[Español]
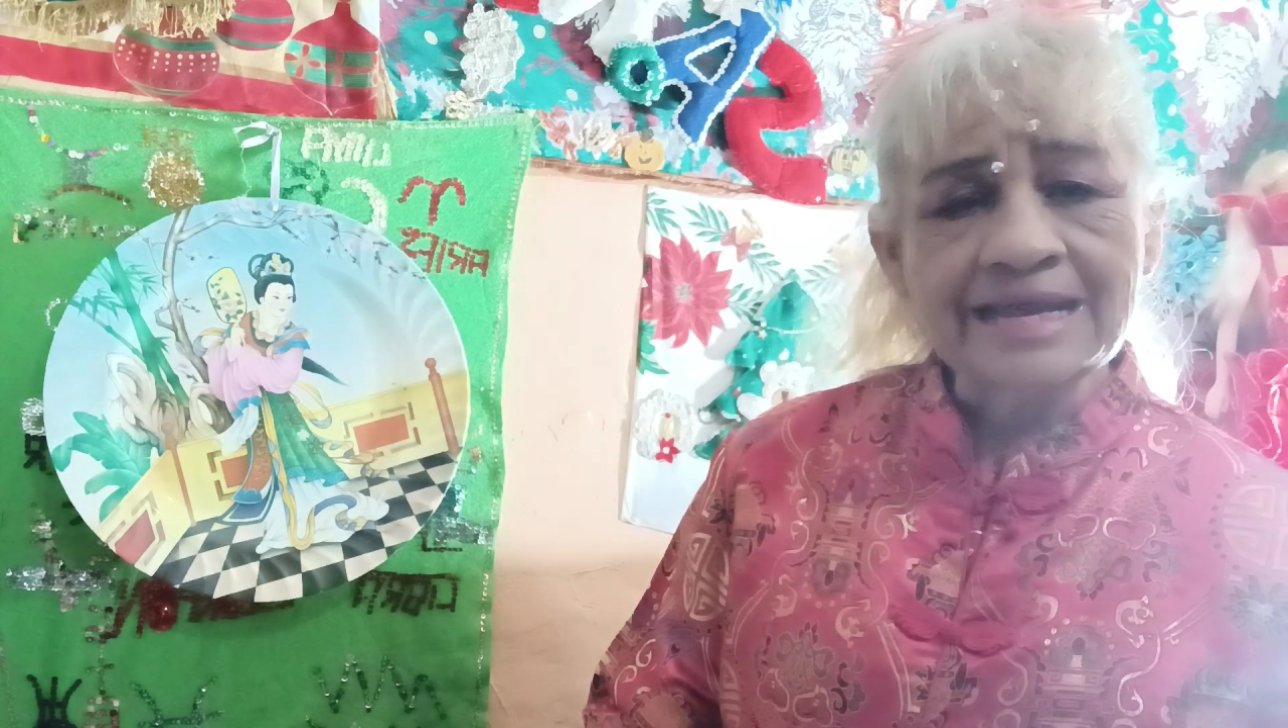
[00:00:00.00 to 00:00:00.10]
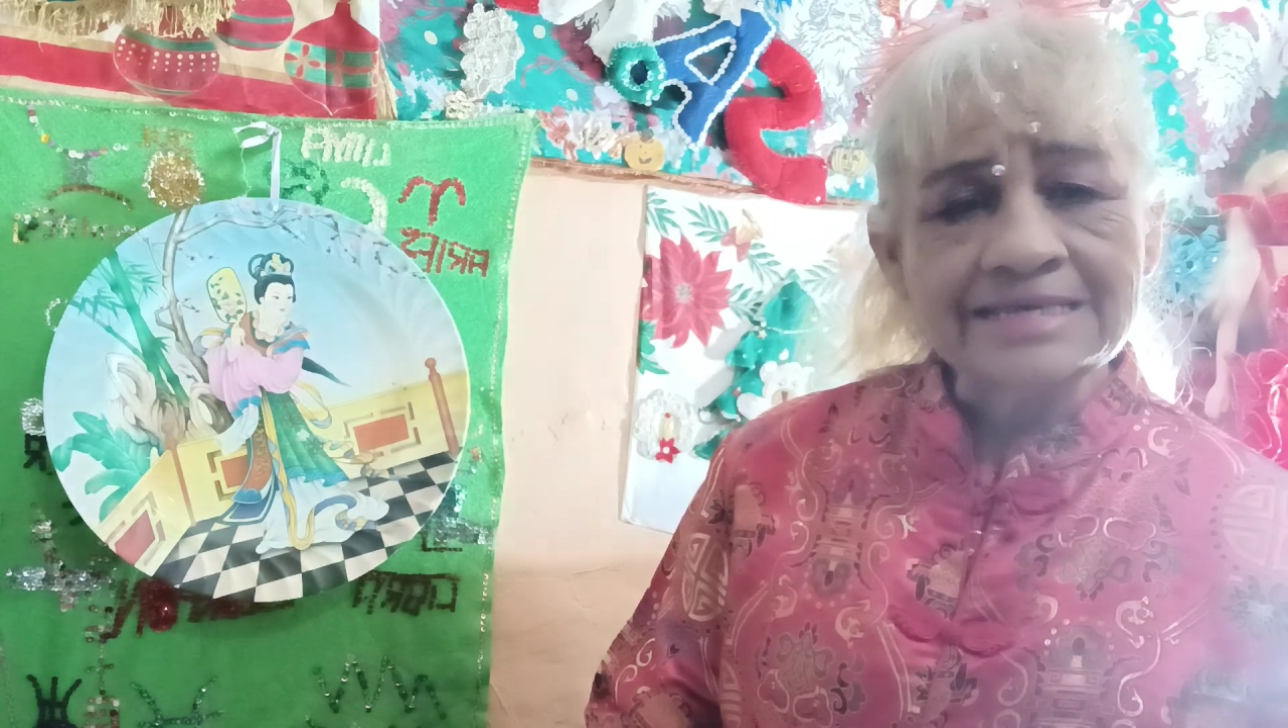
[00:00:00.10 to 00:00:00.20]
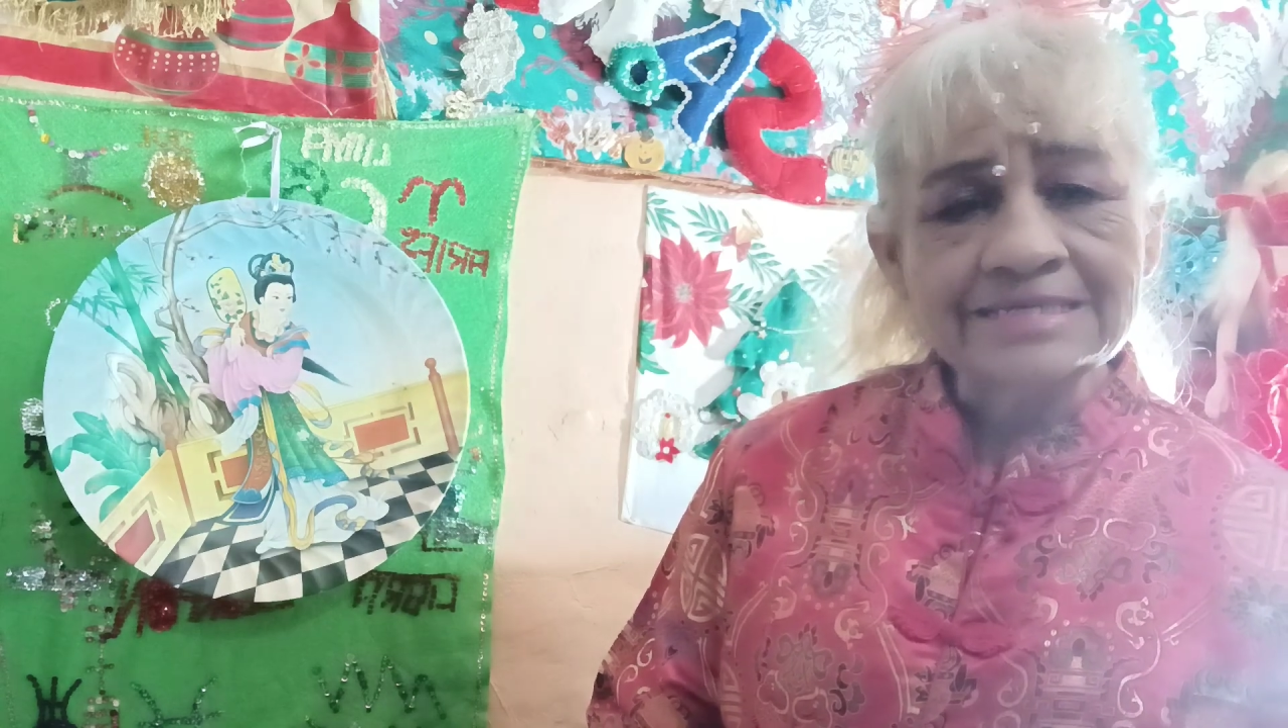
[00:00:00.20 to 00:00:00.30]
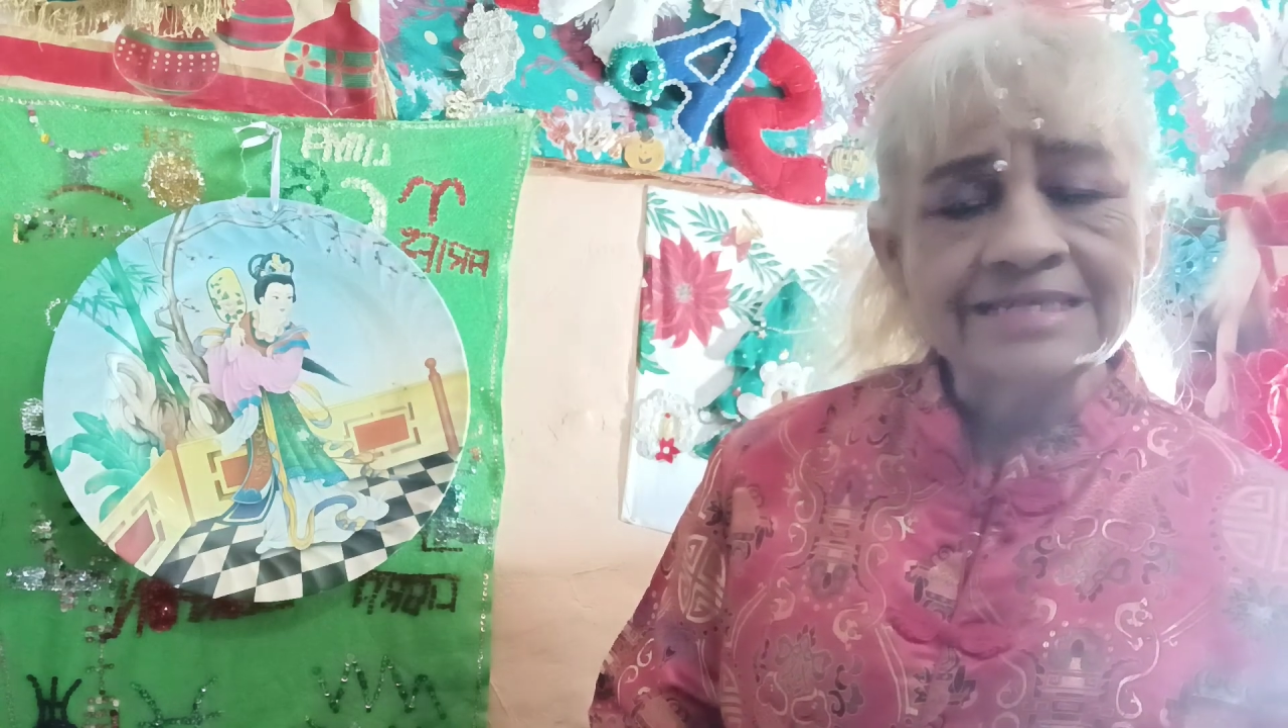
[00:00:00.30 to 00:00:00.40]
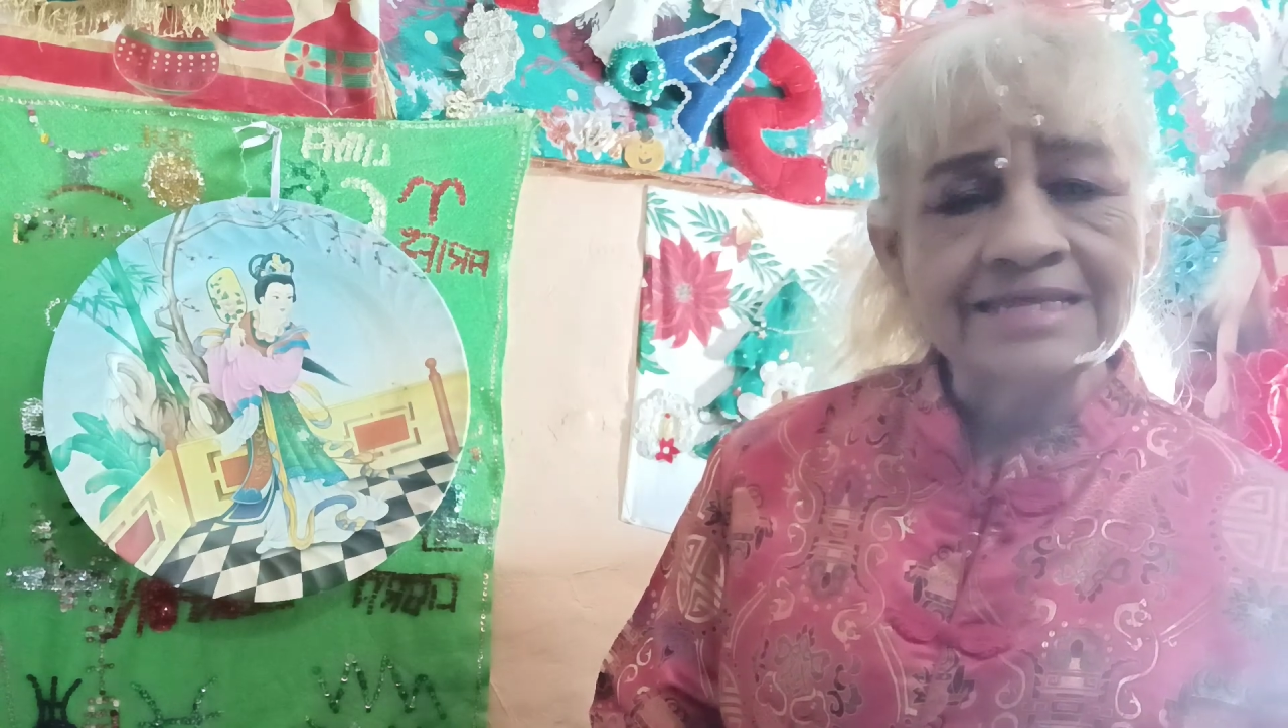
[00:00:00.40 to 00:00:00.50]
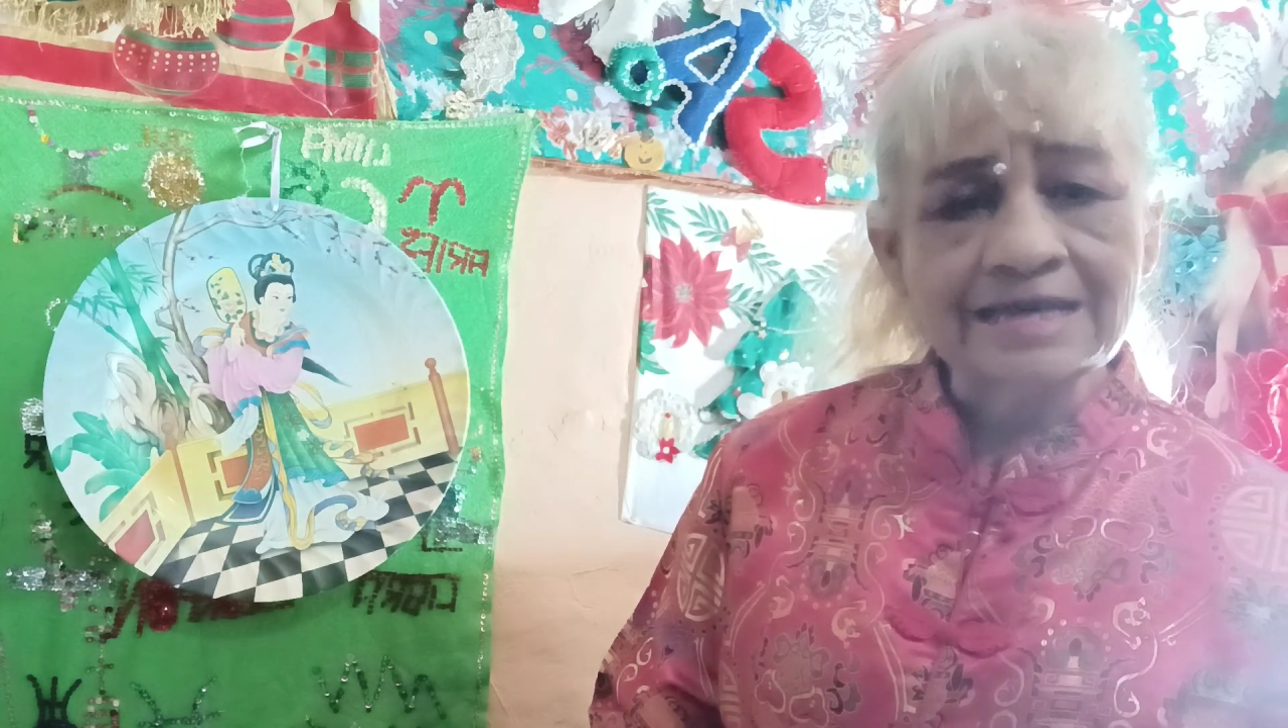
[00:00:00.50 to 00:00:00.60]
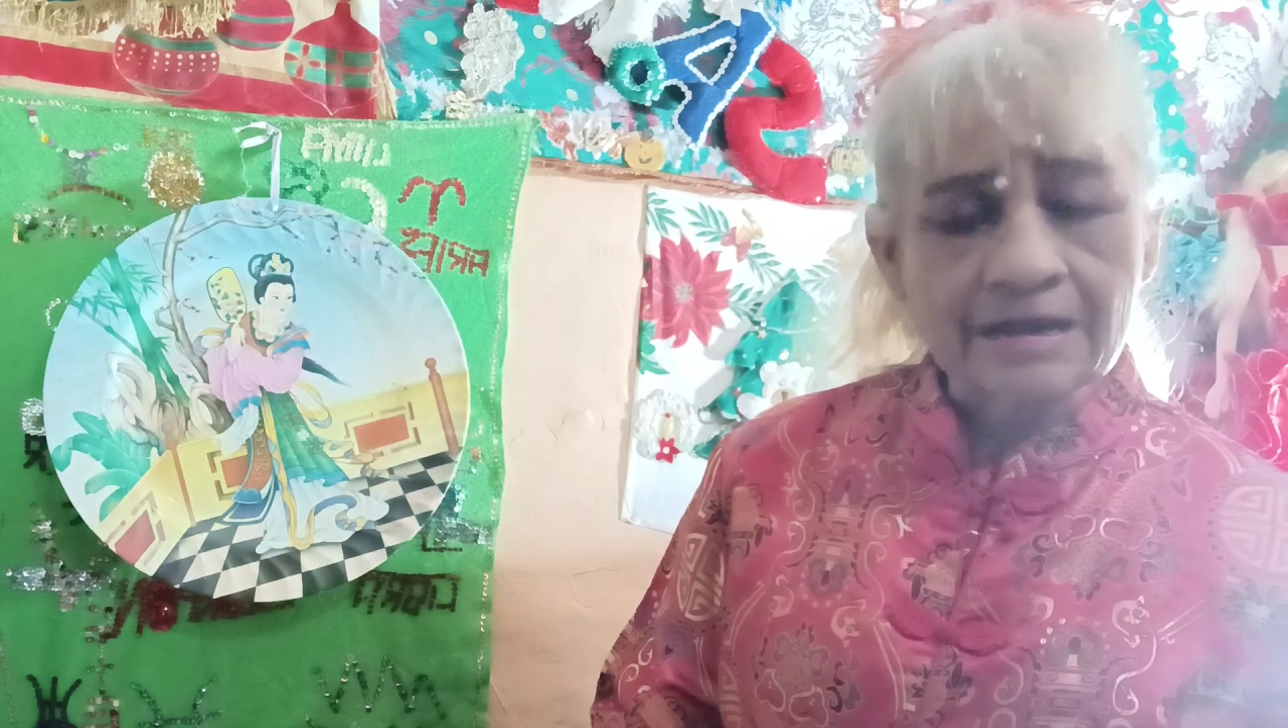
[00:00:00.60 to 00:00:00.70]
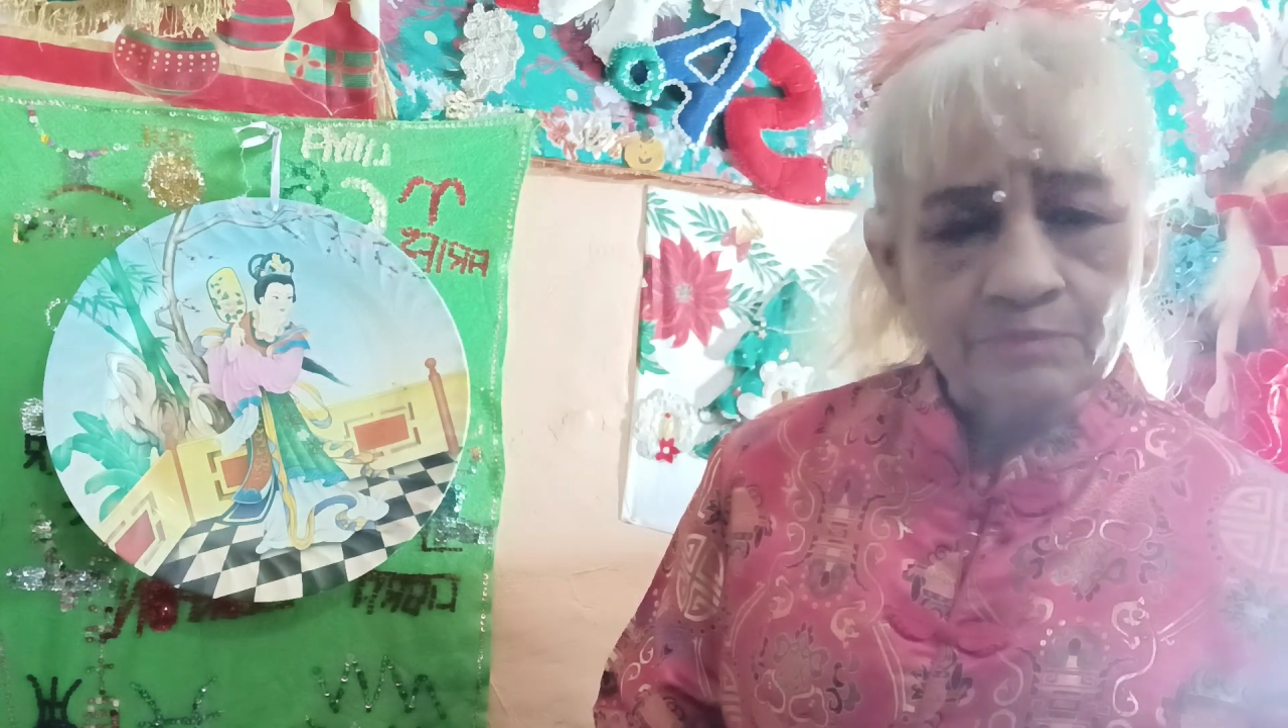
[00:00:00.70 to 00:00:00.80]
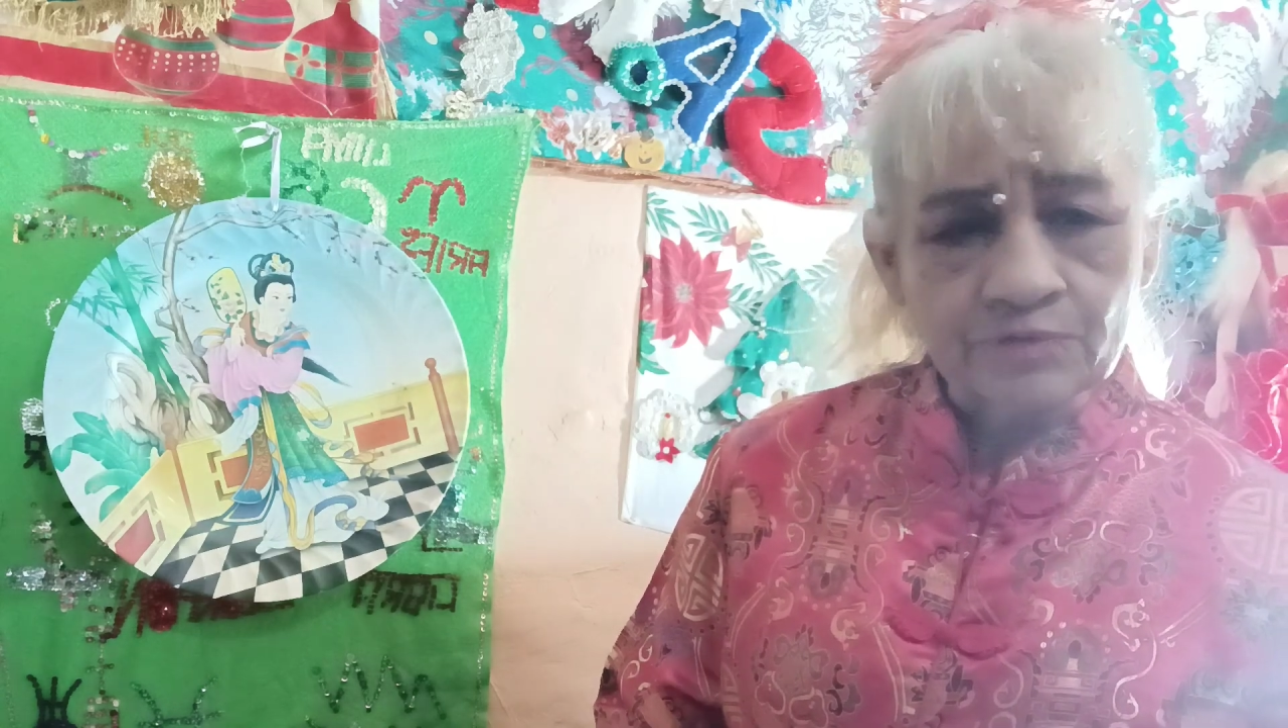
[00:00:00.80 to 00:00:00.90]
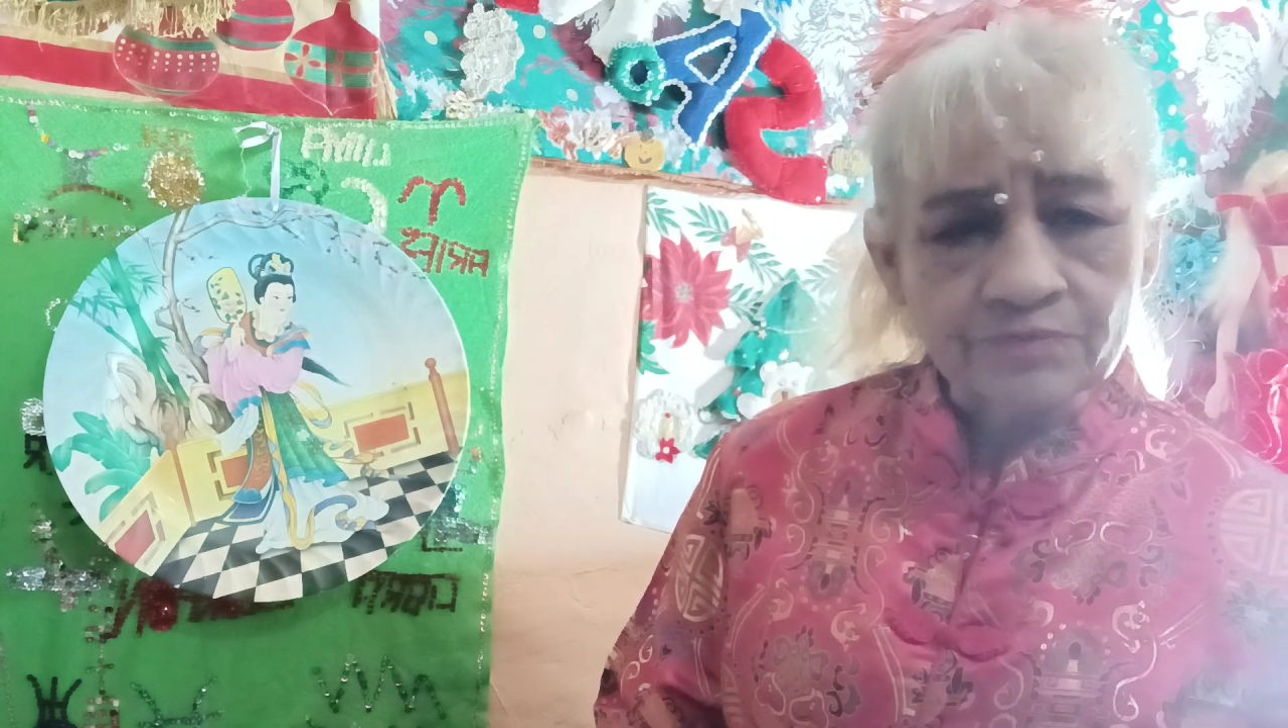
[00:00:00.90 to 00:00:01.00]
isla de
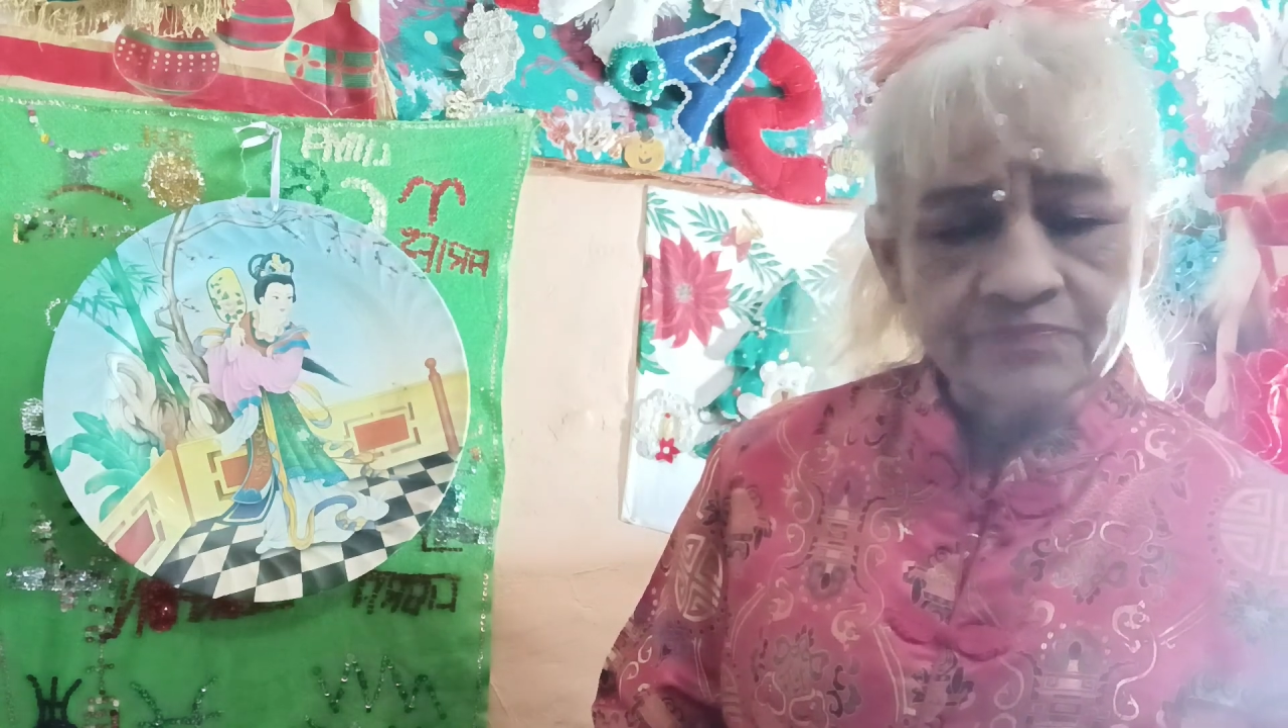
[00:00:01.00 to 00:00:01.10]
Japón.